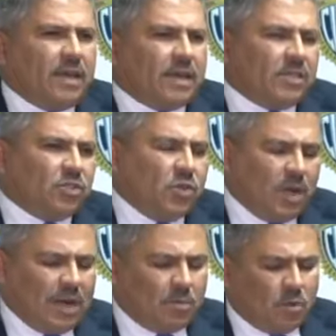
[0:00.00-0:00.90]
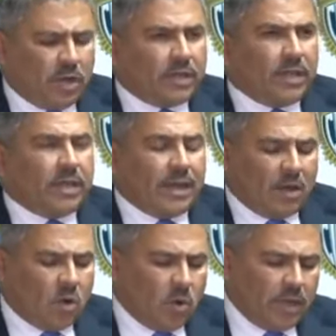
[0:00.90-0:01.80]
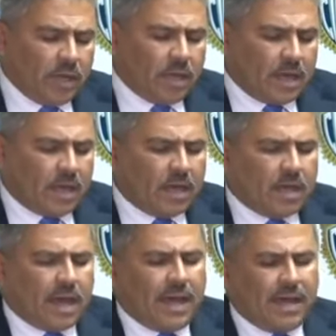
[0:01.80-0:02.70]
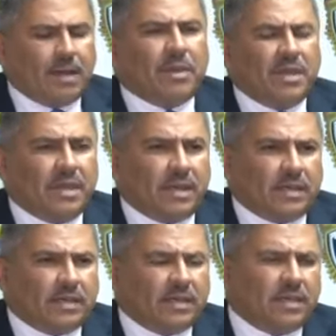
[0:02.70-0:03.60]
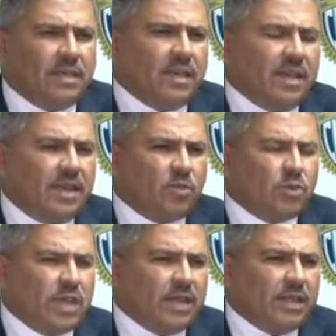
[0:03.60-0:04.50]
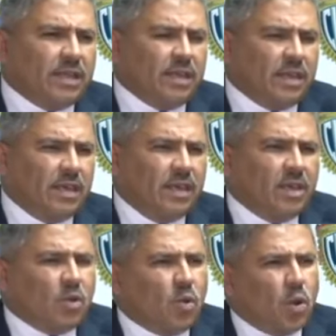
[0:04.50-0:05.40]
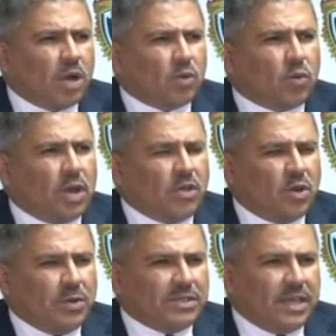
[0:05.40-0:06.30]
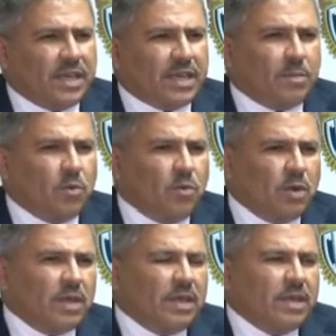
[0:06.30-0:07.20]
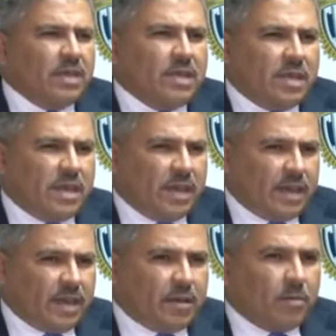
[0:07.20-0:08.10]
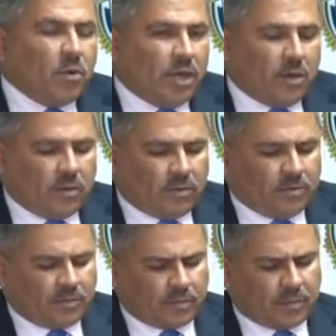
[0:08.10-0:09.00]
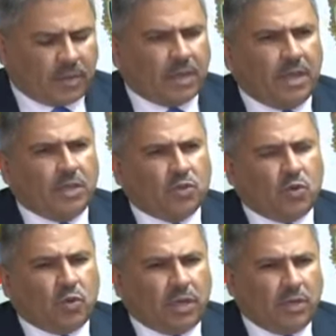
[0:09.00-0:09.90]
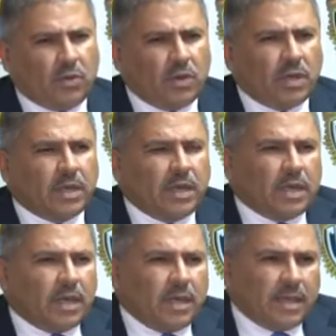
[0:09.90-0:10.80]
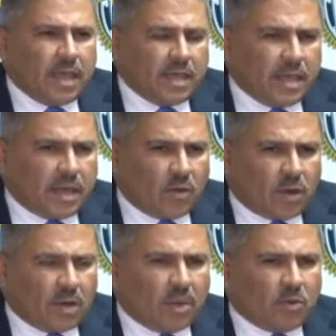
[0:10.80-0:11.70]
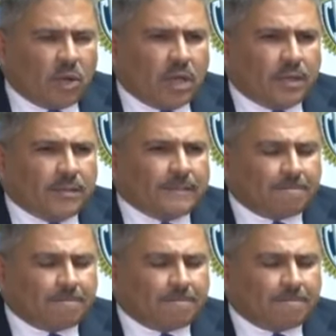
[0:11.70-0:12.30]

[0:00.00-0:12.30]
En relación a la muerte de la joven Ángela Medina, quien era estudiante de cuarto año en la Universidad de Yacambú y quien era modelo. Hecho ocurrido el día ayer en hora de la madrugada.